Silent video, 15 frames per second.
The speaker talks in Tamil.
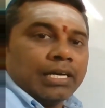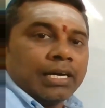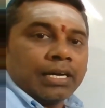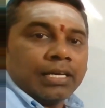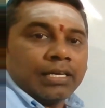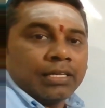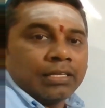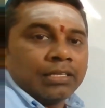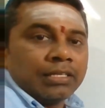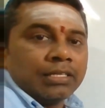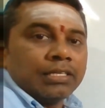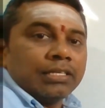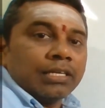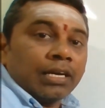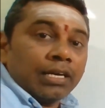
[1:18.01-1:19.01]
அடையிருந்து
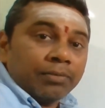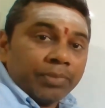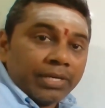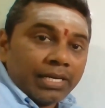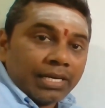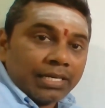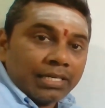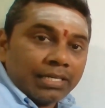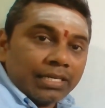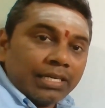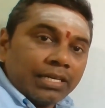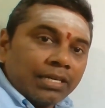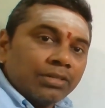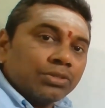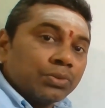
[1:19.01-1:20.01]
நல்லபடியாக இருக்கிறீங்கன்னா